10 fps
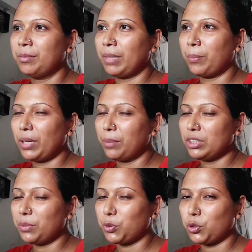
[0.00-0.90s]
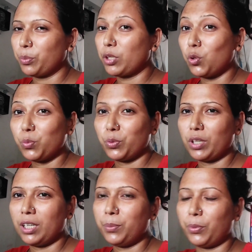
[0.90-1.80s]
ভাবলাম যে প্রথমে করব
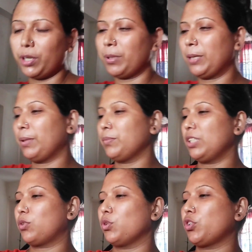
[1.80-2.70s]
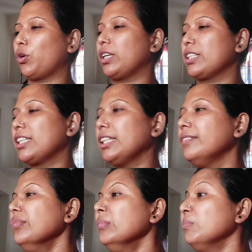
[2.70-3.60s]
না পরে ভাবলাম যে একটু শর্ট আছে
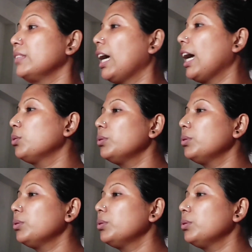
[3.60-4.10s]
আলু